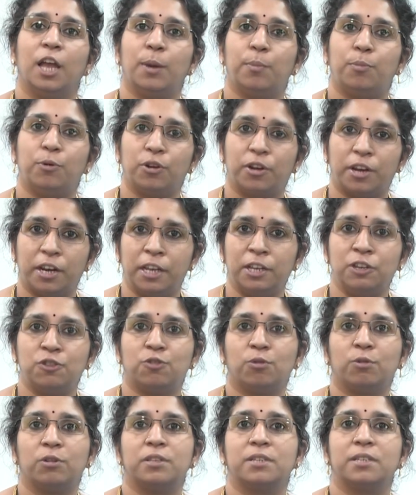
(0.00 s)
ఇప్పుడు గ్రీన్
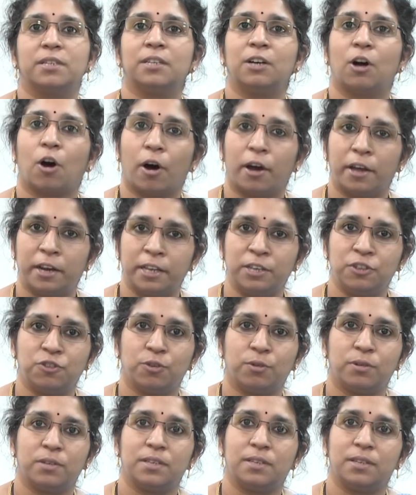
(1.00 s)
జోన్స్ ఆరెంజ్
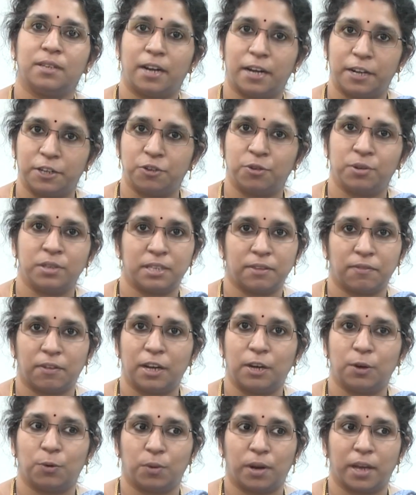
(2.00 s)
జోన్స్ రెడ్ జోన్స్
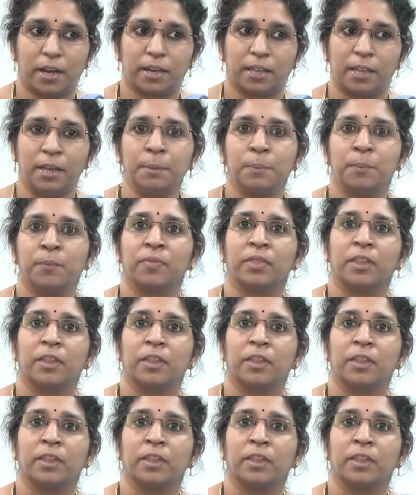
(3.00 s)
ఇవన్నీ ఉన్నాయి కదా